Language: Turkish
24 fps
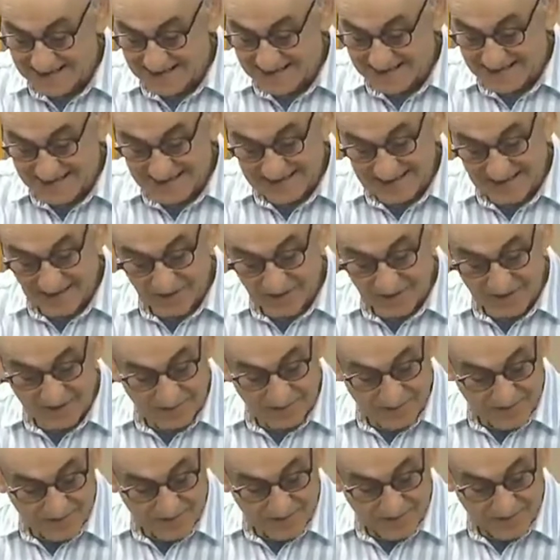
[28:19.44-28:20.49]

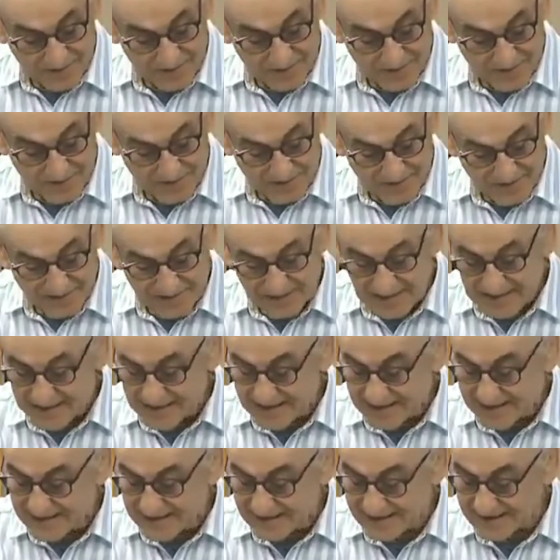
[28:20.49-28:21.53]
ekonomi bugün
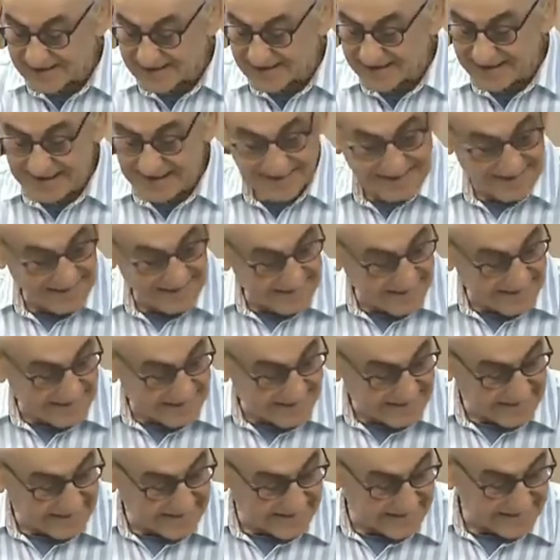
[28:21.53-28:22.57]
rayına
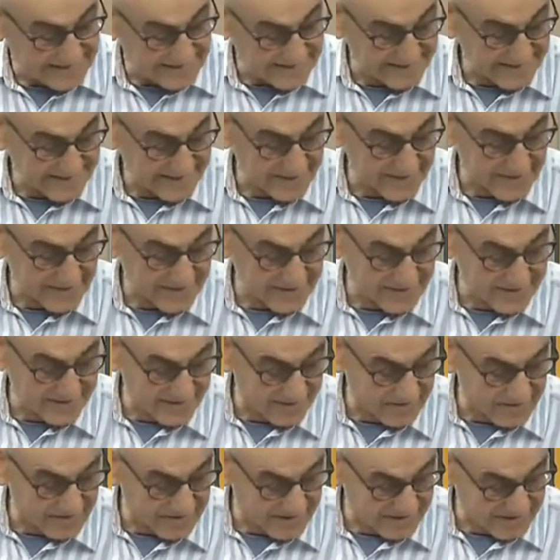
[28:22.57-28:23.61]
girerdi. Öyle değil
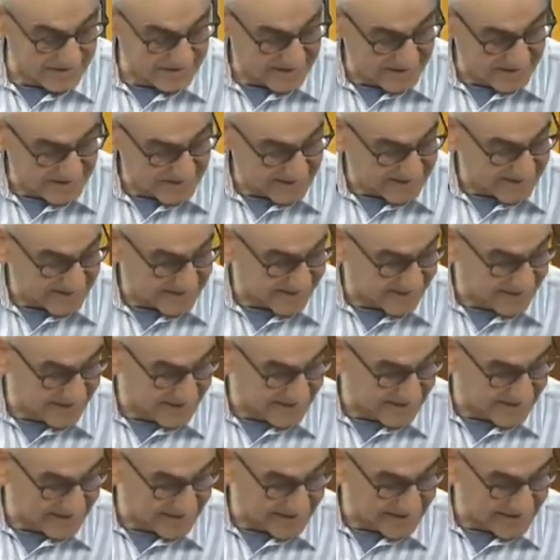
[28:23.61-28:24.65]
mi sevgili
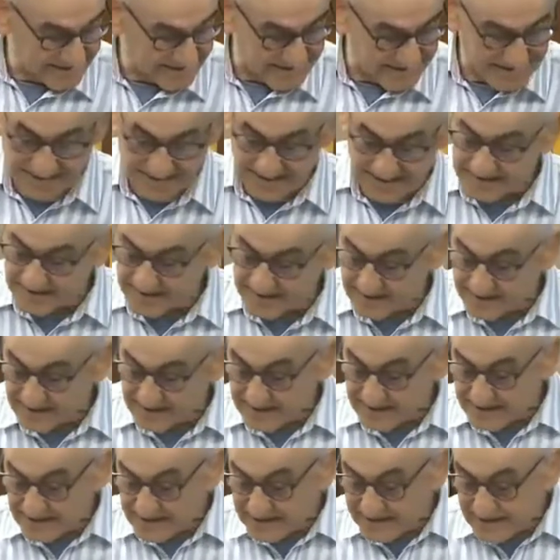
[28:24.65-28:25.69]
izleyiciler?
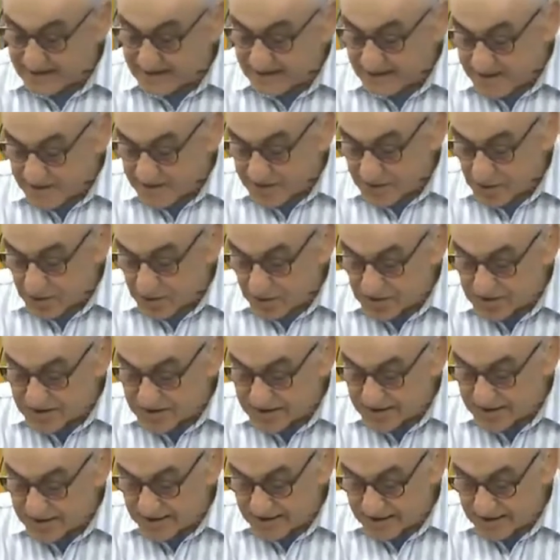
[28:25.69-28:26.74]

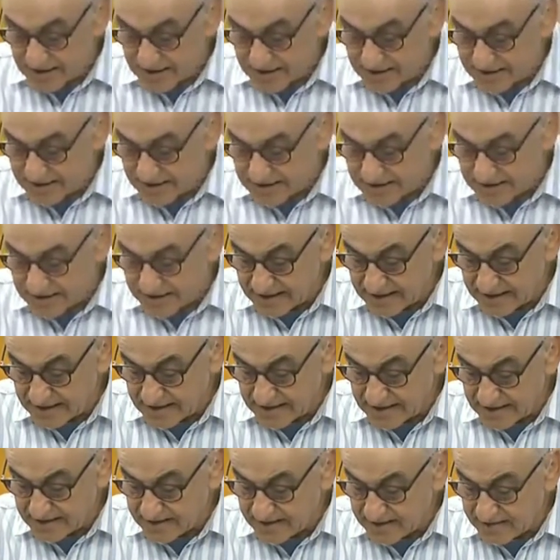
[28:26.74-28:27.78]
Dosyalar artarken
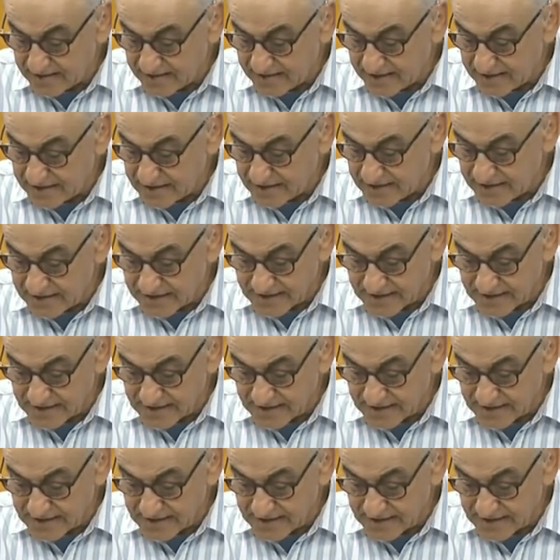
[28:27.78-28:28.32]
verileri